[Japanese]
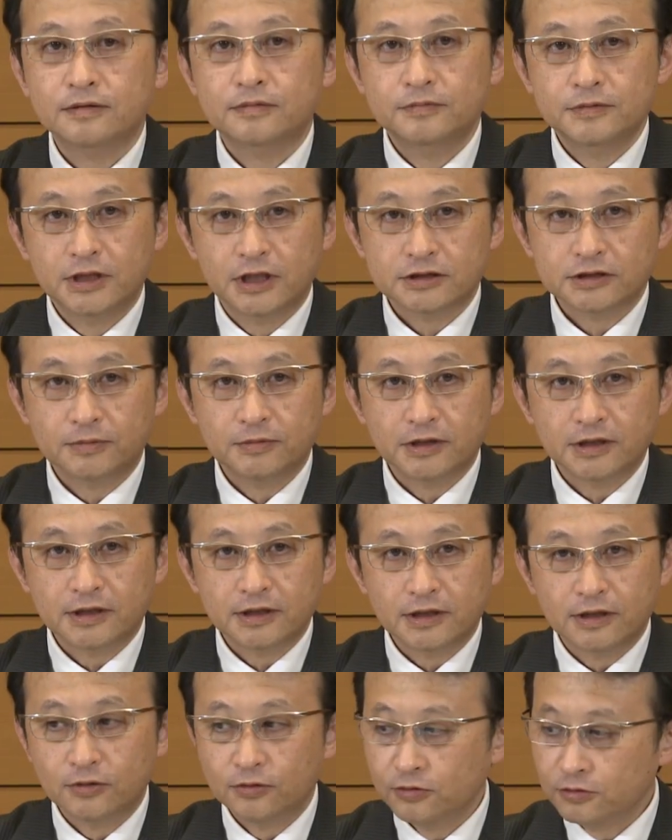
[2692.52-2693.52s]
皆様
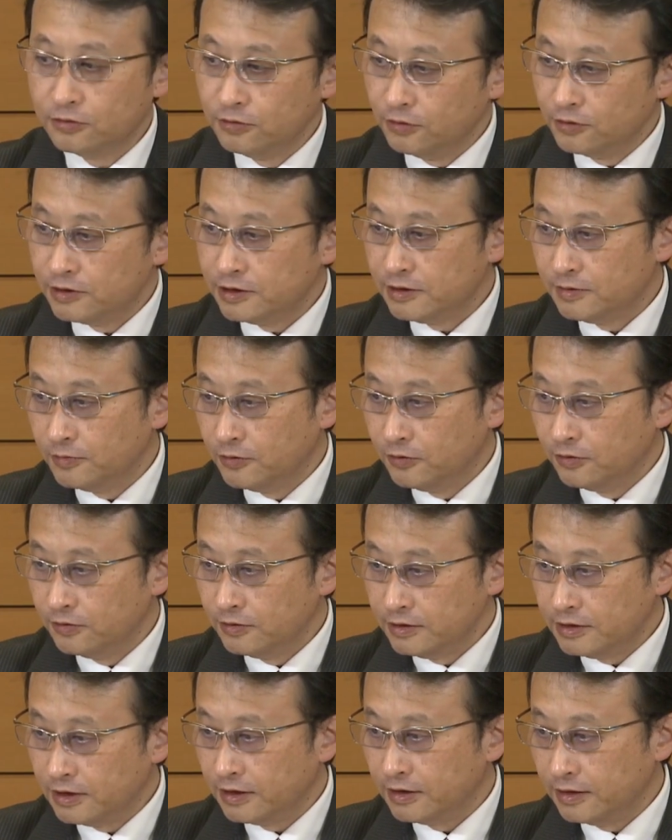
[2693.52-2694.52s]
から多くの質問
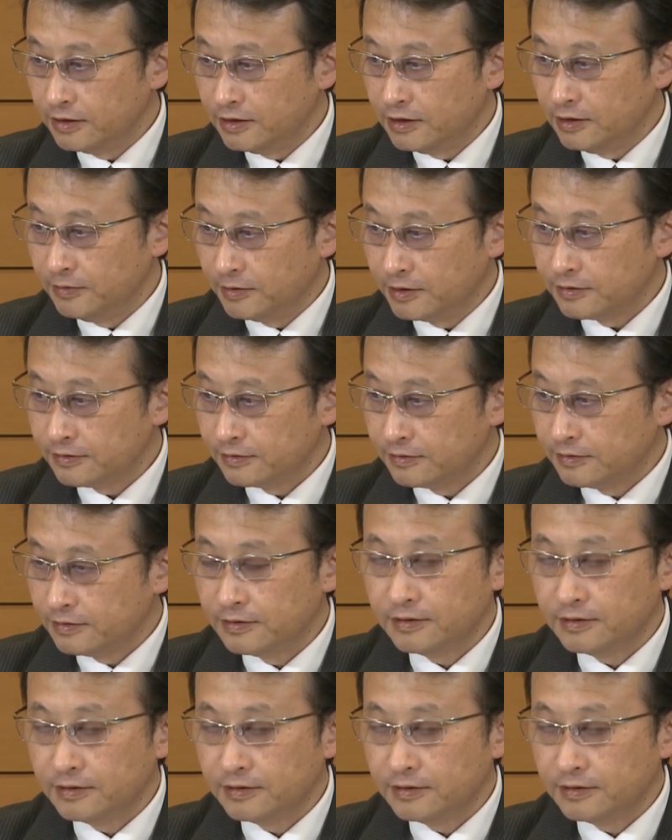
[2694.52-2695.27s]
をいただいています。